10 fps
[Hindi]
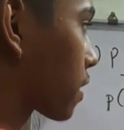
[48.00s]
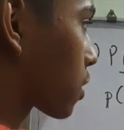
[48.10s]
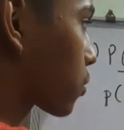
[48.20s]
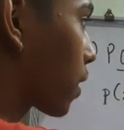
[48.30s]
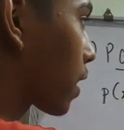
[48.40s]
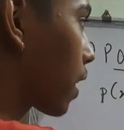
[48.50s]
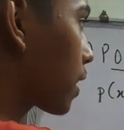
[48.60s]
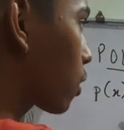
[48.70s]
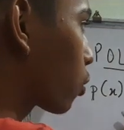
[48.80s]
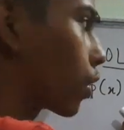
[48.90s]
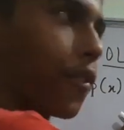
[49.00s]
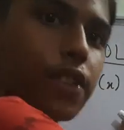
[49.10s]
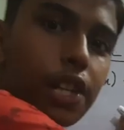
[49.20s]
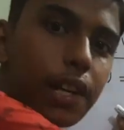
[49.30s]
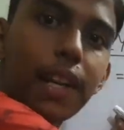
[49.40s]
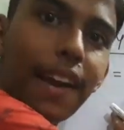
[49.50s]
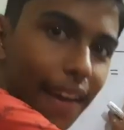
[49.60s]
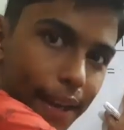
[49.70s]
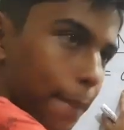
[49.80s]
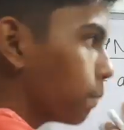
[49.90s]
एक्स स्क्वायर का ये कोएफिशिएंट है
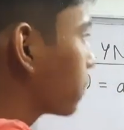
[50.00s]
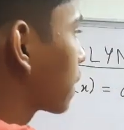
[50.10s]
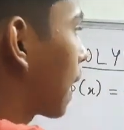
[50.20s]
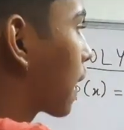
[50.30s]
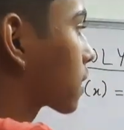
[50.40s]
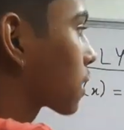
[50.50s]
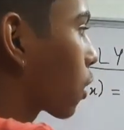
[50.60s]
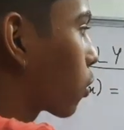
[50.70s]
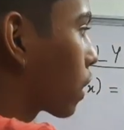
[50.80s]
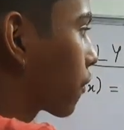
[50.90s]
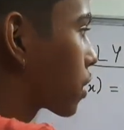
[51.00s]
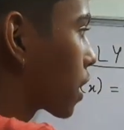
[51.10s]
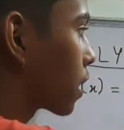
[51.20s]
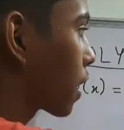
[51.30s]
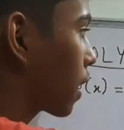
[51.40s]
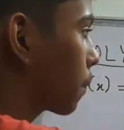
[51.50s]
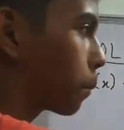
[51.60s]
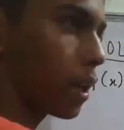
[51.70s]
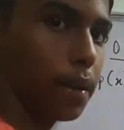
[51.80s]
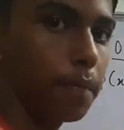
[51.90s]
ए एक्स का कोएफिशिएंट है
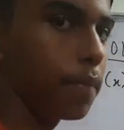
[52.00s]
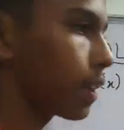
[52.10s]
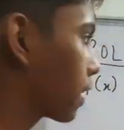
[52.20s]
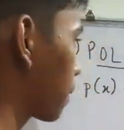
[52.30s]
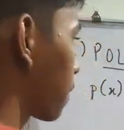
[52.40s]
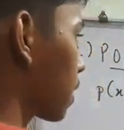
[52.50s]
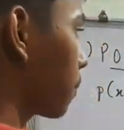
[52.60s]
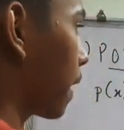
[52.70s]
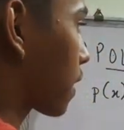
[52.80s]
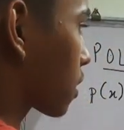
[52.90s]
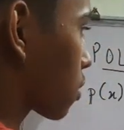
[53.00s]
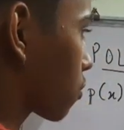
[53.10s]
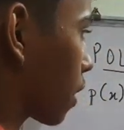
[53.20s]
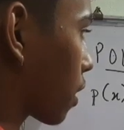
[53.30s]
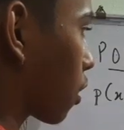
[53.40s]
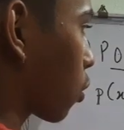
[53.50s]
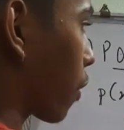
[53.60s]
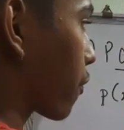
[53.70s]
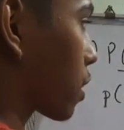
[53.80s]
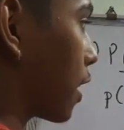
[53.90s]
बी मतलब एक्स स्क्वायर का
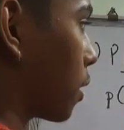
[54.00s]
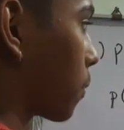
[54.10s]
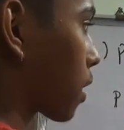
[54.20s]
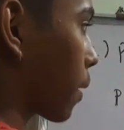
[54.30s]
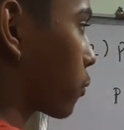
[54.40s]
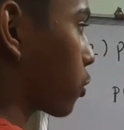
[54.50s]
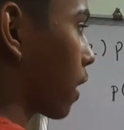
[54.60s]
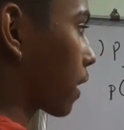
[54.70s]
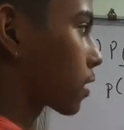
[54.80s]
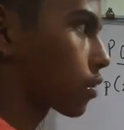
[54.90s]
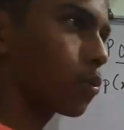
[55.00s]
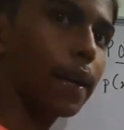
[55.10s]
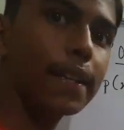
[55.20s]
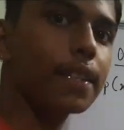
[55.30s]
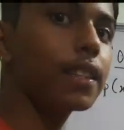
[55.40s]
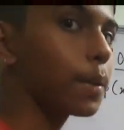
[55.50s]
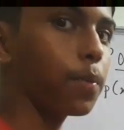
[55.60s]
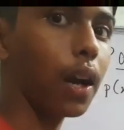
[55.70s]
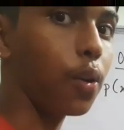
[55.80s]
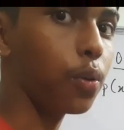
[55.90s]
कोएफिशिएंट मतलब जो एक्स स्क्वायर से
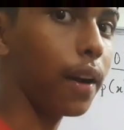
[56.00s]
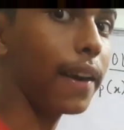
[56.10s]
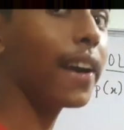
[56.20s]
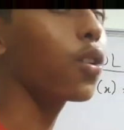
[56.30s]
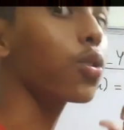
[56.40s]
चिपका हुआ है एक